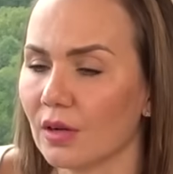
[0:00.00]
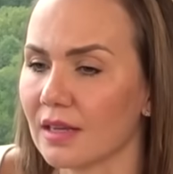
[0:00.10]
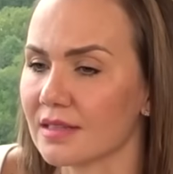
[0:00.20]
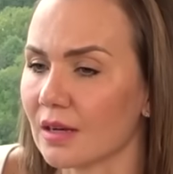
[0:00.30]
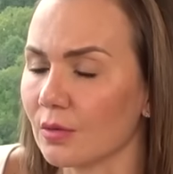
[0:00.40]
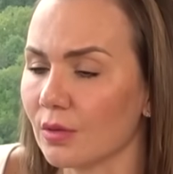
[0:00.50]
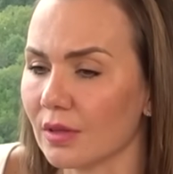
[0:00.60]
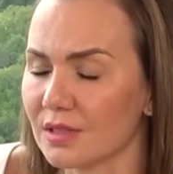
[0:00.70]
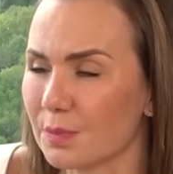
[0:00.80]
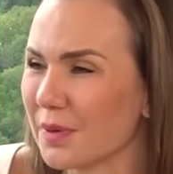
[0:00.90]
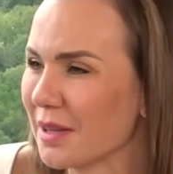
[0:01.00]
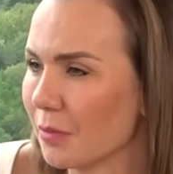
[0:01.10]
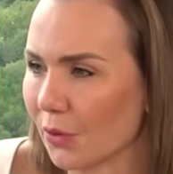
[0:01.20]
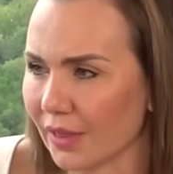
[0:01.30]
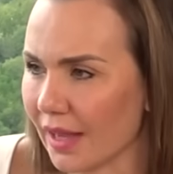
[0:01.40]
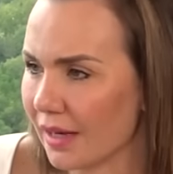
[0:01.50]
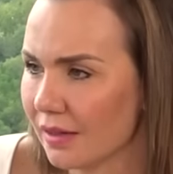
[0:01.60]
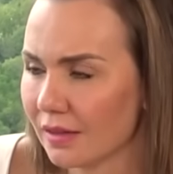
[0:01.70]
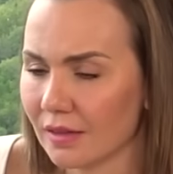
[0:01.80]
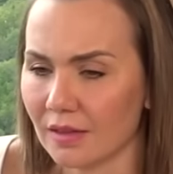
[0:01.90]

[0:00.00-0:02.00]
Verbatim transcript: La salud es primordial,